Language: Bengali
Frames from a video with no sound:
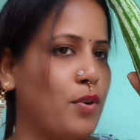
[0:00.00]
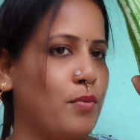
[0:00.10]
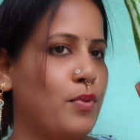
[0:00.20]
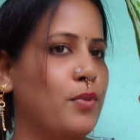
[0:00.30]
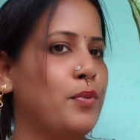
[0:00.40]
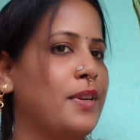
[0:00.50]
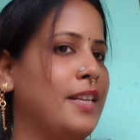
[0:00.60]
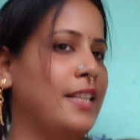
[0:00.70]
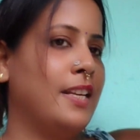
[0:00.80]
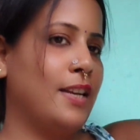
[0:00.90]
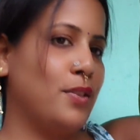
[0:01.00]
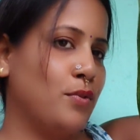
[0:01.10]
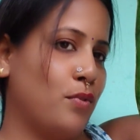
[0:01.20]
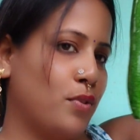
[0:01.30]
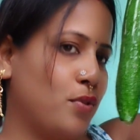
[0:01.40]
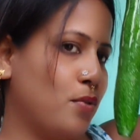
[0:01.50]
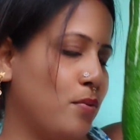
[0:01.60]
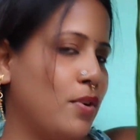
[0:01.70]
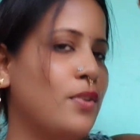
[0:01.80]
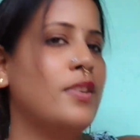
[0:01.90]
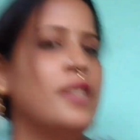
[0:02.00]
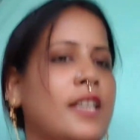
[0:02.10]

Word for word: বড় বড় কি দেখেছো কত বড়